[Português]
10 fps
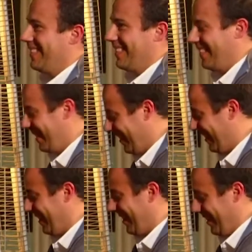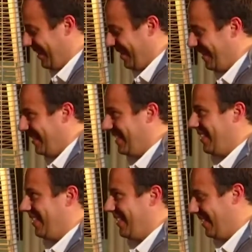aos idosos mais
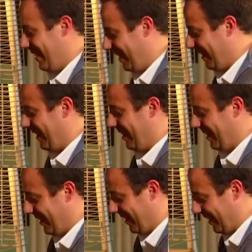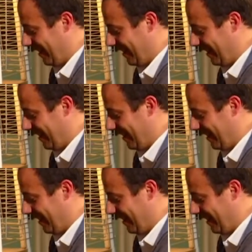carenciados e isolados.